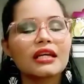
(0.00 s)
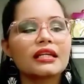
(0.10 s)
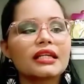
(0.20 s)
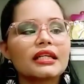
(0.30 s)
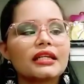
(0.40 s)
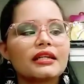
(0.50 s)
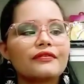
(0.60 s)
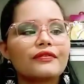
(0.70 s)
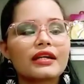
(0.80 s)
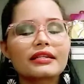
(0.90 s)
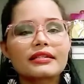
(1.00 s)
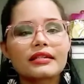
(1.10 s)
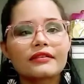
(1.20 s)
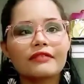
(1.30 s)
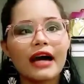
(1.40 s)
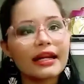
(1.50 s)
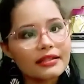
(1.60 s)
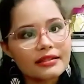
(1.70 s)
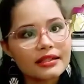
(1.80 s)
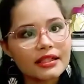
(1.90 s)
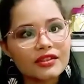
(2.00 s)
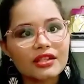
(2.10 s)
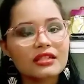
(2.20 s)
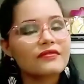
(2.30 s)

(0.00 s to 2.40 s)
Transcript: E foi assim, várias críticas,